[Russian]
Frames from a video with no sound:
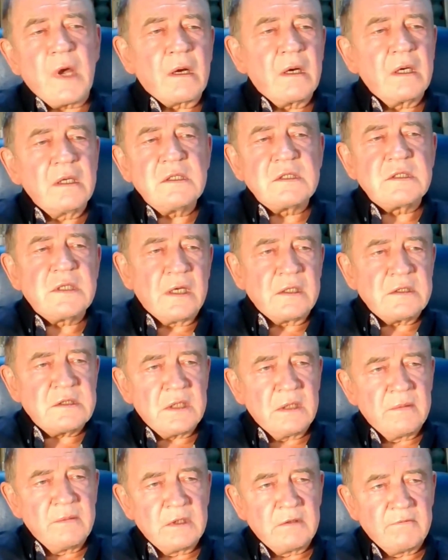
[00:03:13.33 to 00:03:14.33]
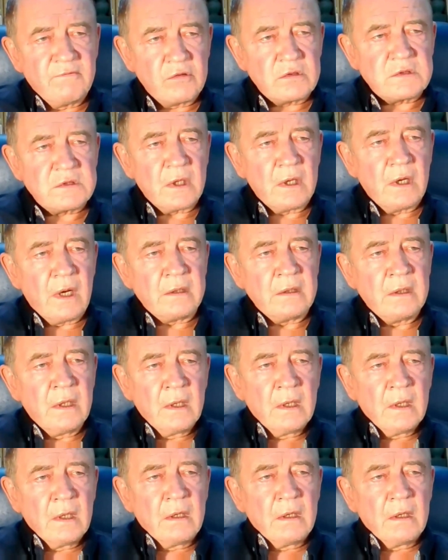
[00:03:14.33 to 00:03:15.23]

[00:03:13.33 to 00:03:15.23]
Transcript: организациями двух стран